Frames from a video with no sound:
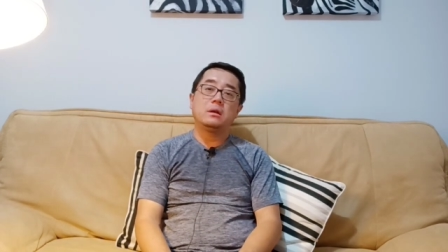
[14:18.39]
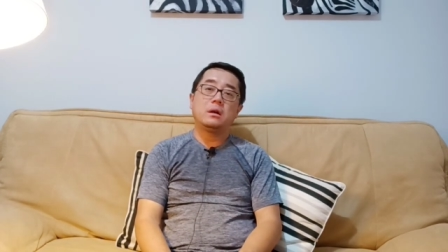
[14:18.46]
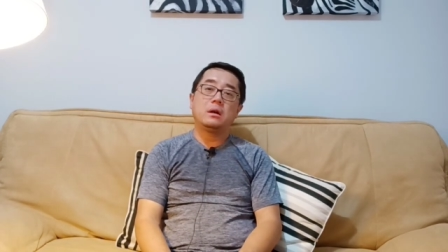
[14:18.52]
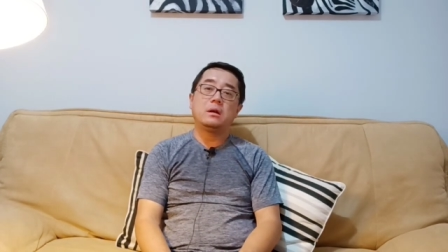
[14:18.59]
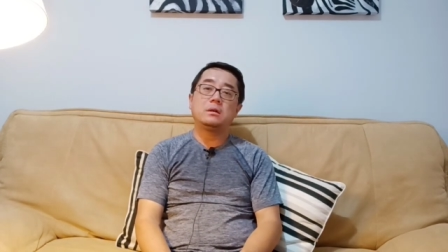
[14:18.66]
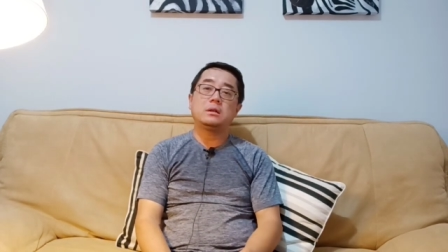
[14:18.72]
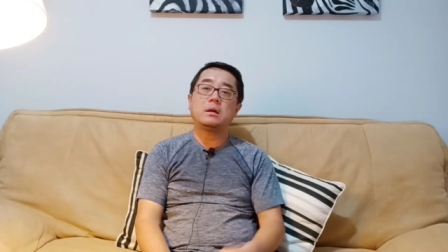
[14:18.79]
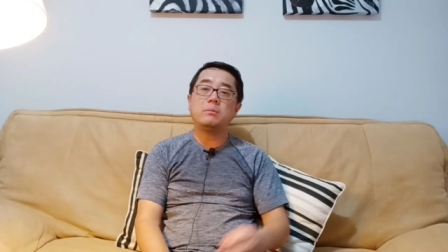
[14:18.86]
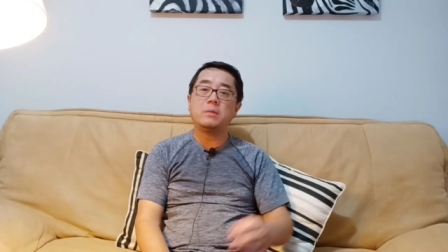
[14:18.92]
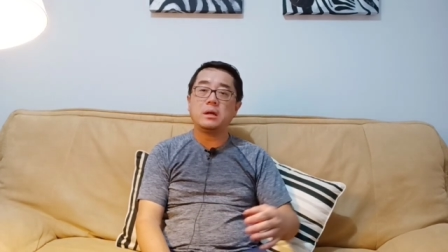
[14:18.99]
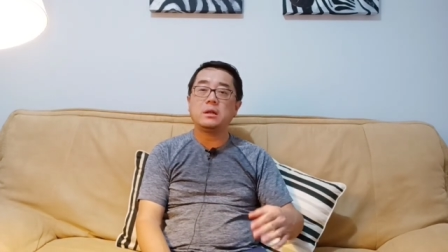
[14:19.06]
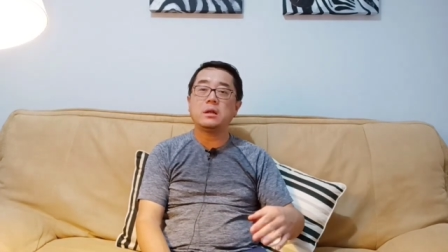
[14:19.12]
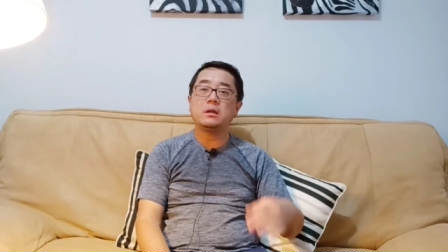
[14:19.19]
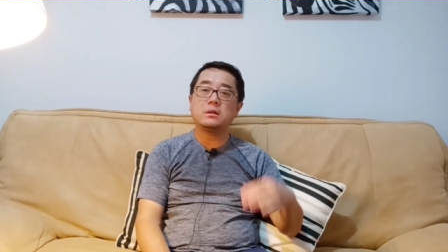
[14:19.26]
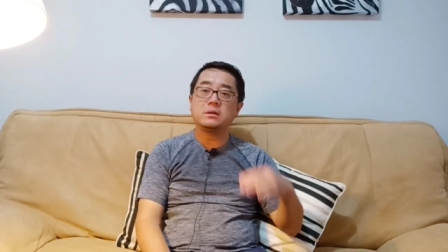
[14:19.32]
呃，它每
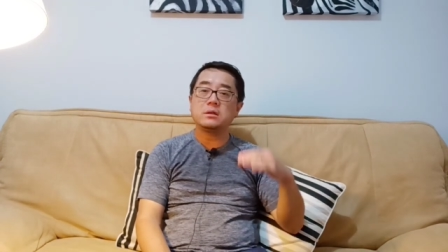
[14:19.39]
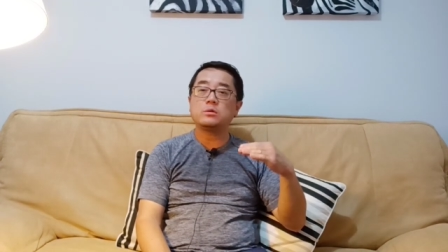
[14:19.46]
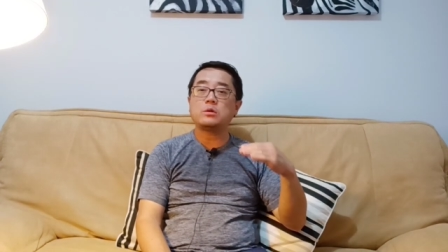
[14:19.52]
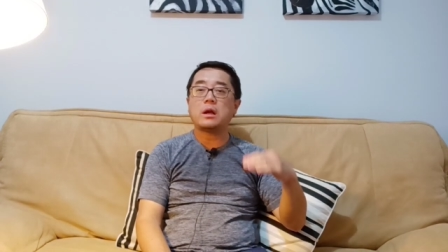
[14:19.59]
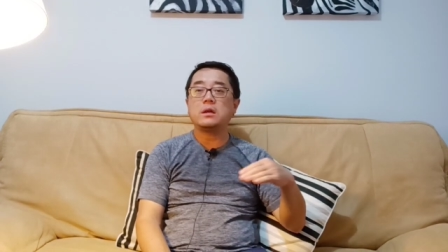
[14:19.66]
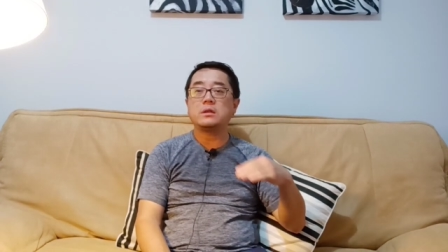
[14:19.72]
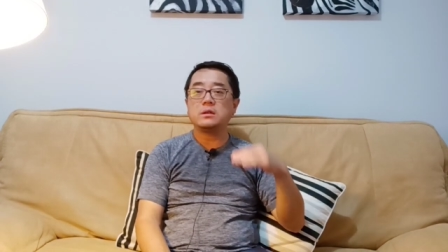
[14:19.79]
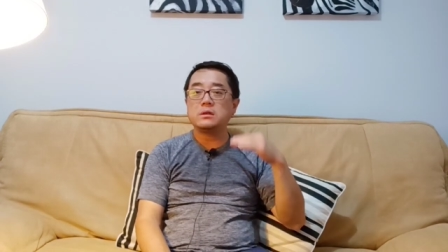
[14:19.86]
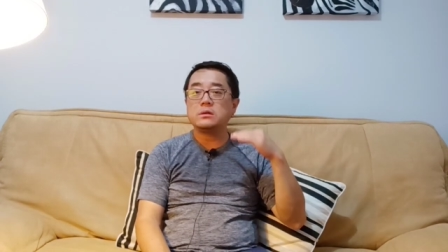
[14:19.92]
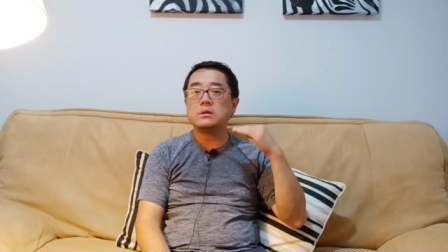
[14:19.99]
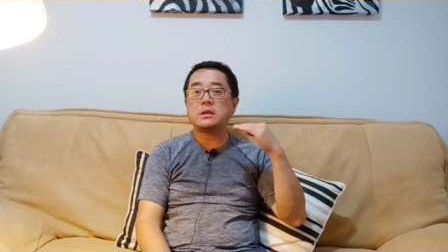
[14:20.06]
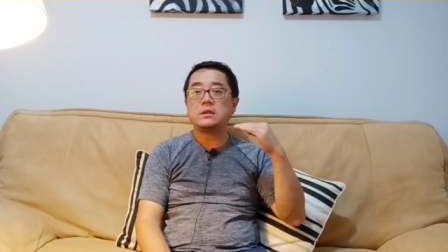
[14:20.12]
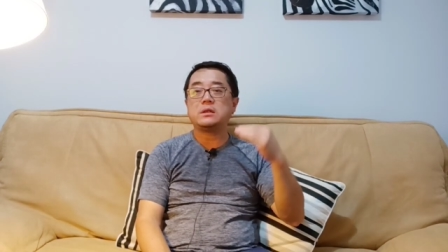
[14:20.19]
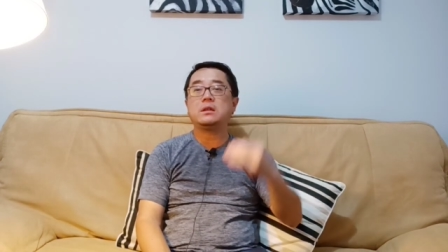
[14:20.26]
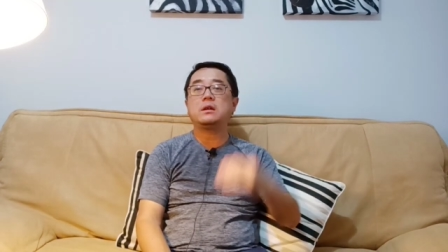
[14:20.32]
天都在传染性都在
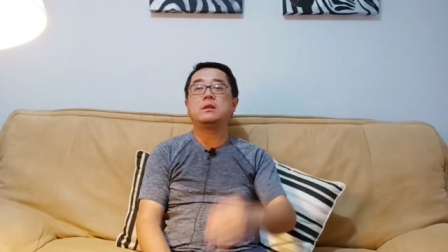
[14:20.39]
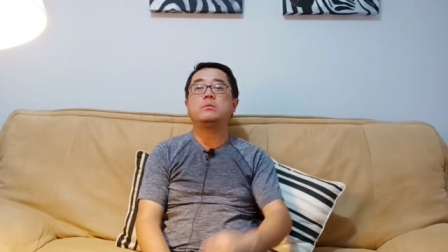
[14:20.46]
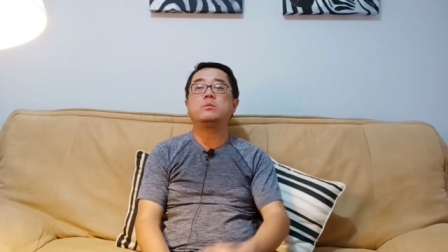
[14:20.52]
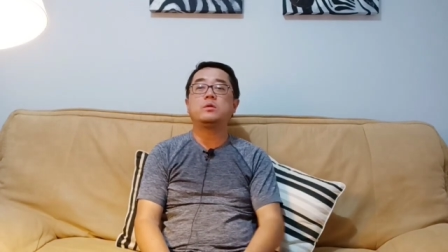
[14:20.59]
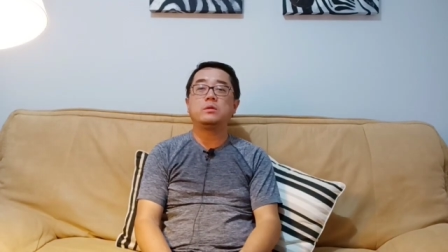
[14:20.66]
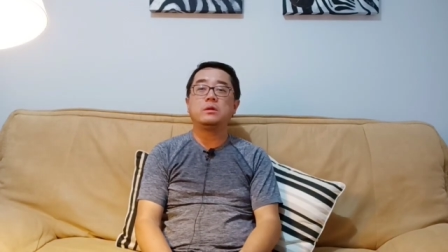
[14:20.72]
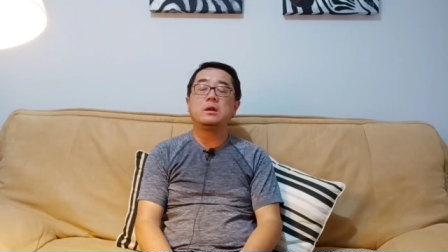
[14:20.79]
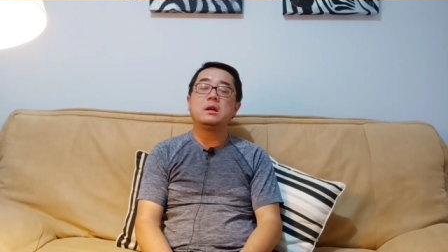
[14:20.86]
提高一步。